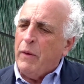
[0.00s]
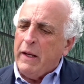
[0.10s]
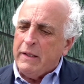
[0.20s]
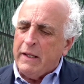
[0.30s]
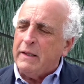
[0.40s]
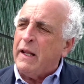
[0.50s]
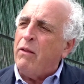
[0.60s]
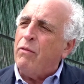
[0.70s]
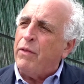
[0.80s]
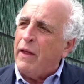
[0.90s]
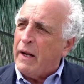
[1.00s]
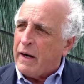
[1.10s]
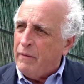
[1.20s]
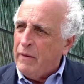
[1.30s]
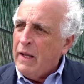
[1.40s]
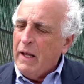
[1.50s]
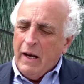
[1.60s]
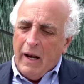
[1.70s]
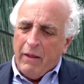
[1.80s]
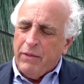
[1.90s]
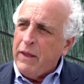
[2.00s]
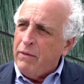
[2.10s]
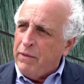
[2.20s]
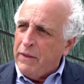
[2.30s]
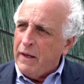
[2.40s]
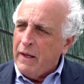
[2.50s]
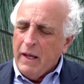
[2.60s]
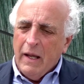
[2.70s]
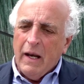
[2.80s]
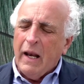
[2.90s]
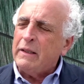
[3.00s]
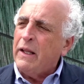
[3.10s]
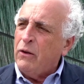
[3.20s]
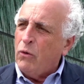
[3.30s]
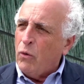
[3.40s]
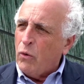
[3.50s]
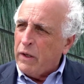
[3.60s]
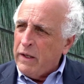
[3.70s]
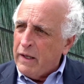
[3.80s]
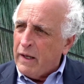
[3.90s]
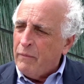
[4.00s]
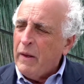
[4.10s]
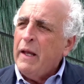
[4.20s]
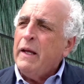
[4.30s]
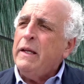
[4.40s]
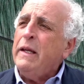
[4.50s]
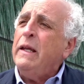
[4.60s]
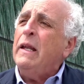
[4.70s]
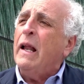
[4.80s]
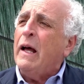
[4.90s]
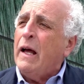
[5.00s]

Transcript: este, trenzar la ciencia, la tecnología y